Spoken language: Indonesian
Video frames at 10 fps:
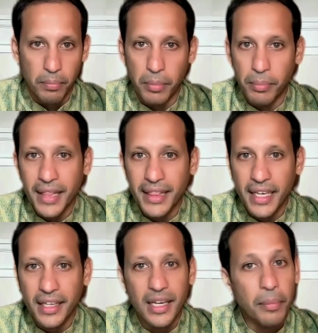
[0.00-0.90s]

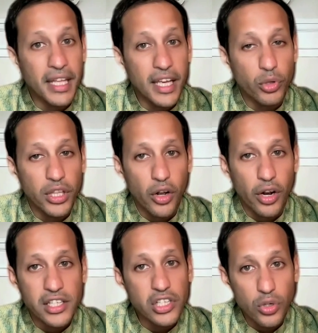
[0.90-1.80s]
Pembatik dapat diikuti
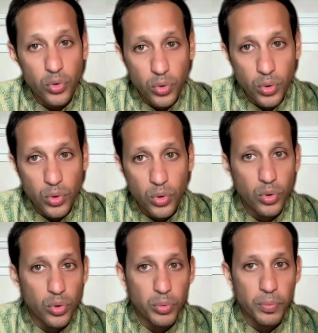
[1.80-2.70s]
oleh seluruh
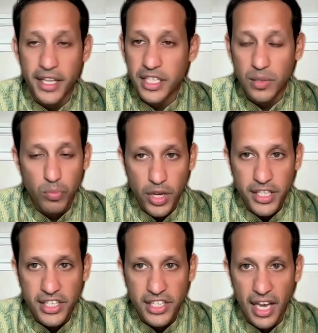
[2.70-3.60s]
guru pada semua
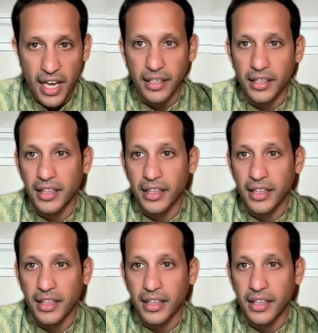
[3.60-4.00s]
jenjang,